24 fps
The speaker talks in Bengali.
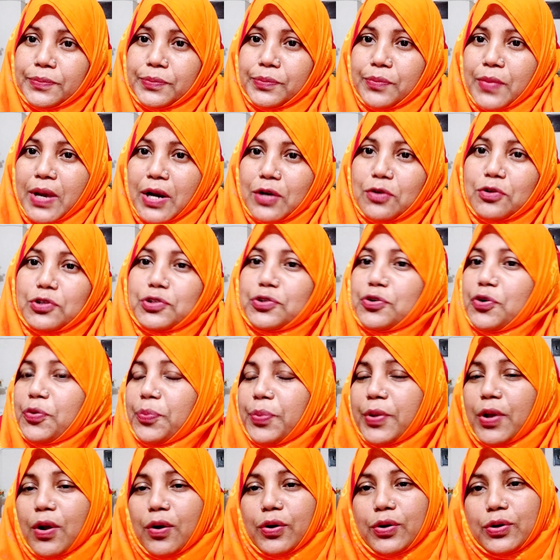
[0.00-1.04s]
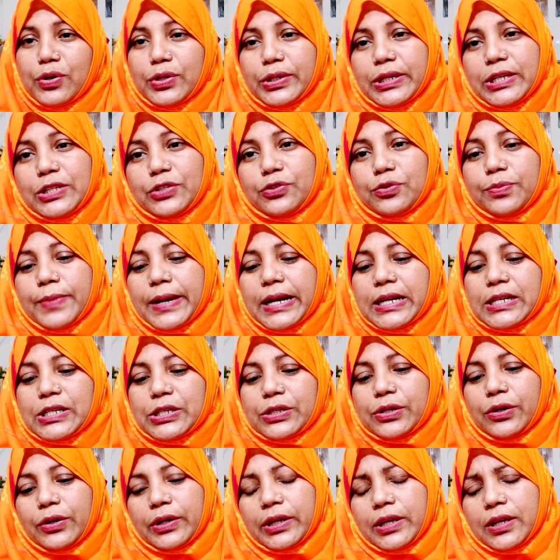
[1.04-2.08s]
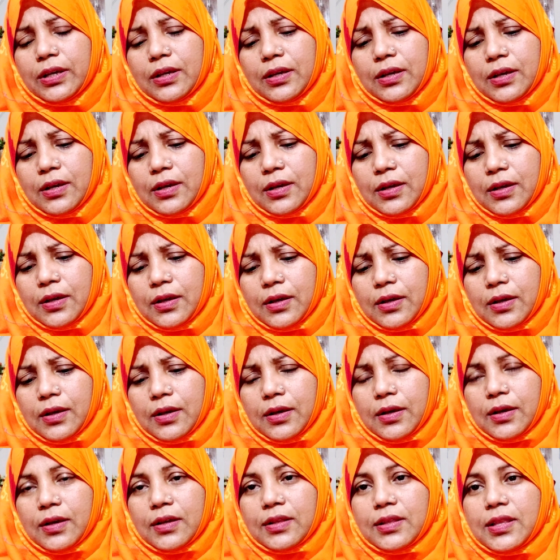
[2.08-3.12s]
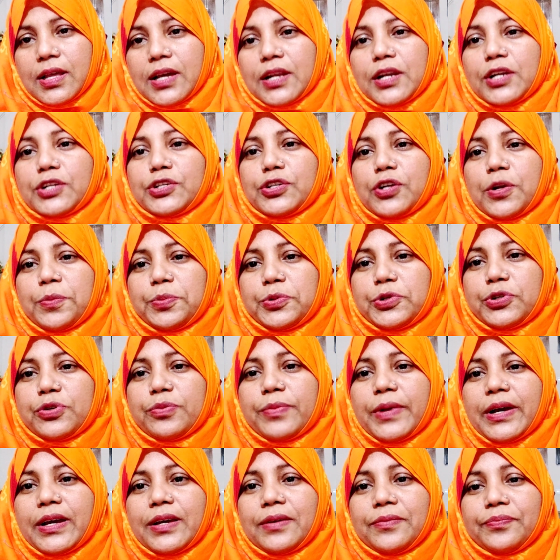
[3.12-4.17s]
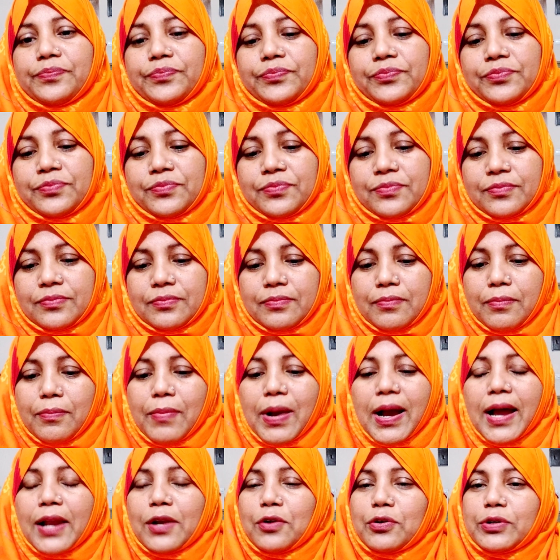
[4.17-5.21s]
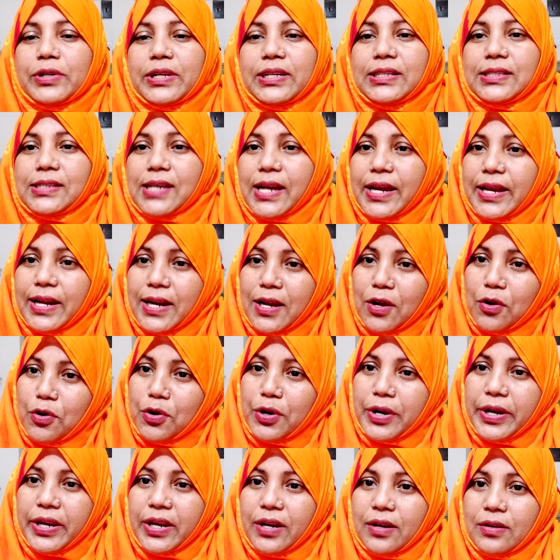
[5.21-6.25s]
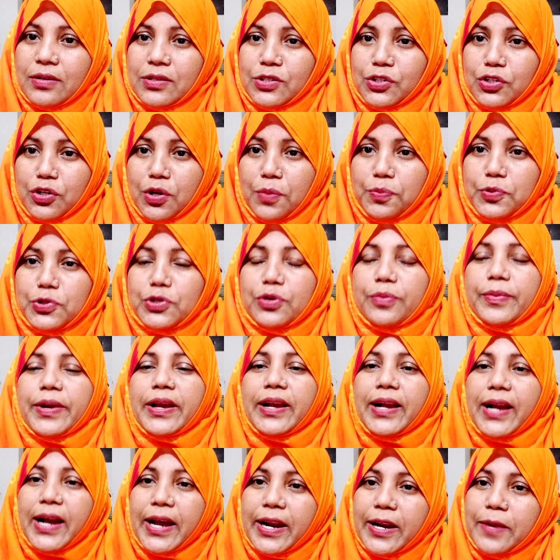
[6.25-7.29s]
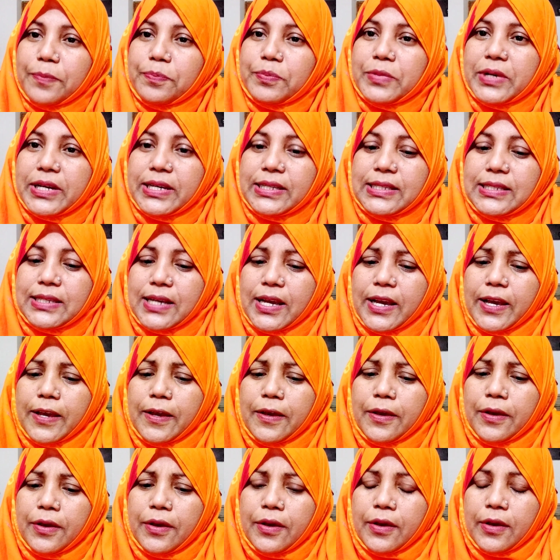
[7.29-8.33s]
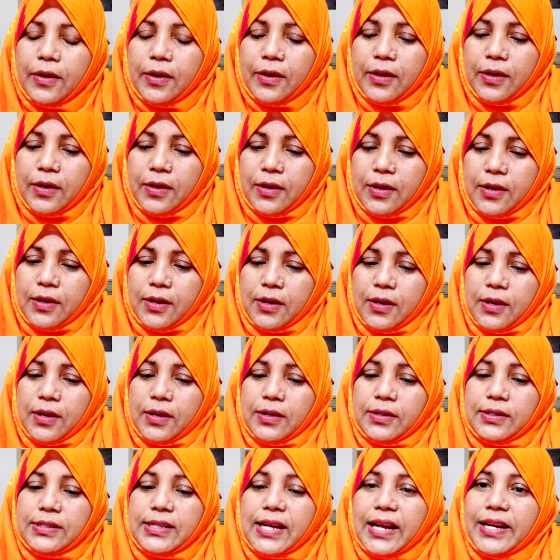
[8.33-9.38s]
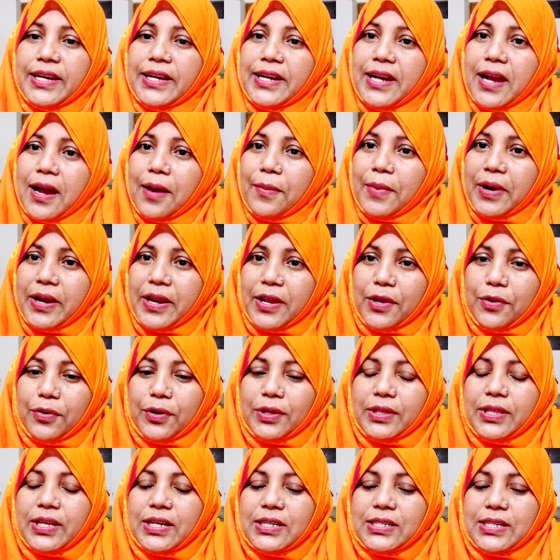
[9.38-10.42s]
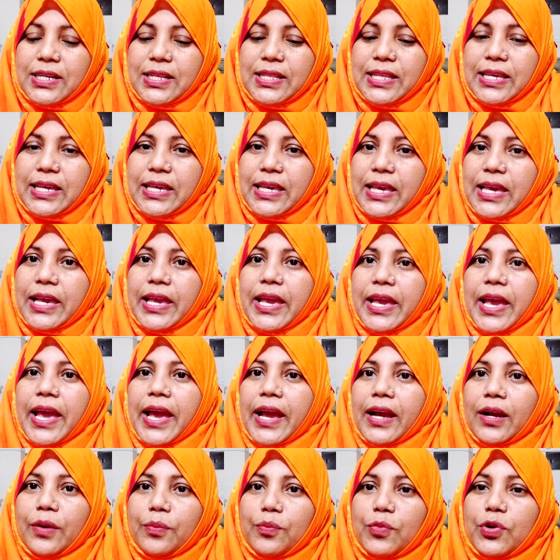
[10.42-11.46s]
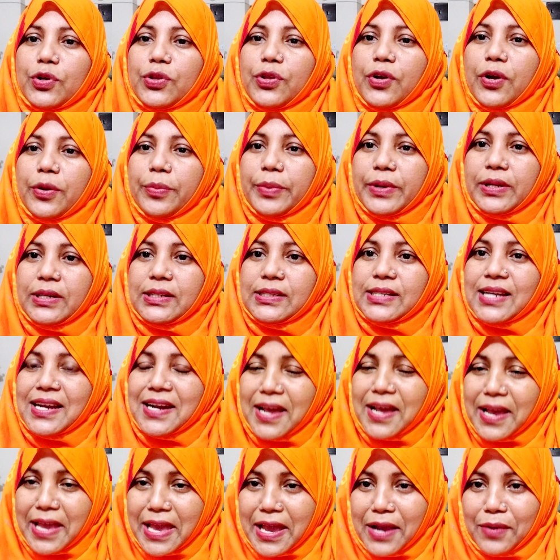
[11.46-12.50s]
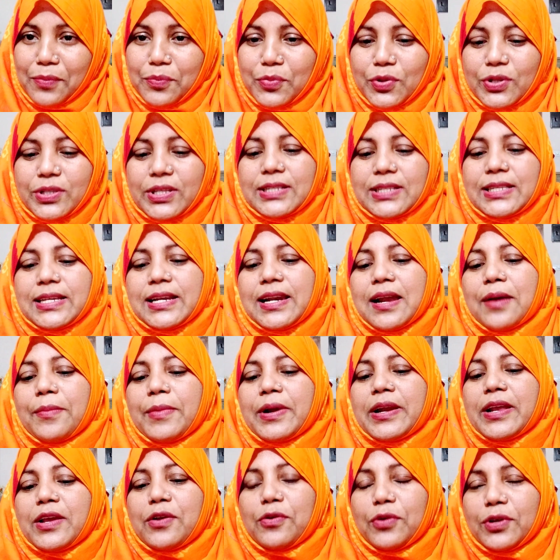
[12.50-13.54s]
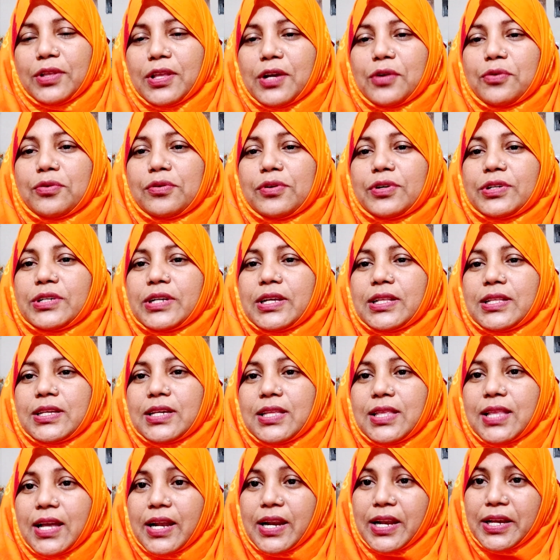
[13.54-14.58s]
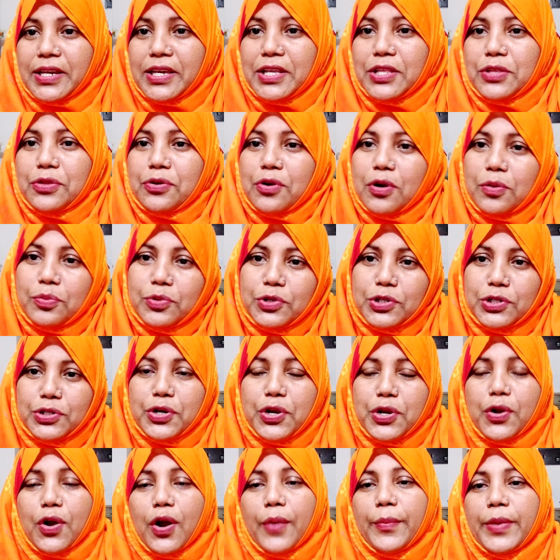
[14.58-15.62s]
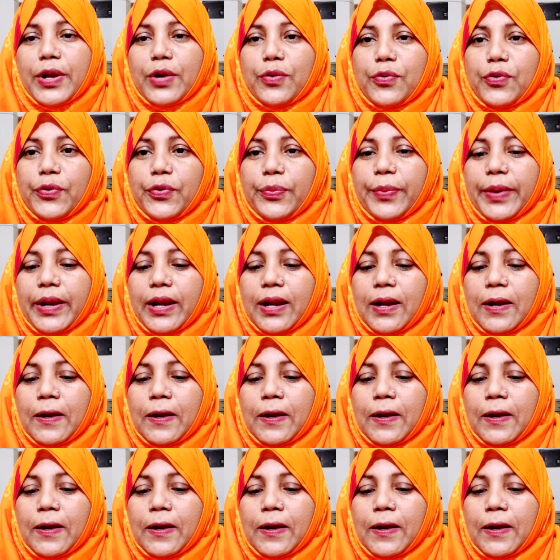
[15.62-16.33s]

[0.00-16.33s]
মানুষরূপী অন্য কিছু বাস করে তারা সব সময় ভালোটা চায় না অন্যের সব সময় খারাপটাই চায় জানি না আমার এই কথার সাথে কে কে একমত হবেন যারা একমত আছেন আমার এই কথাগুলোর সাথে তারা কিন্তু অবশ্যই কমেন্ট করবেন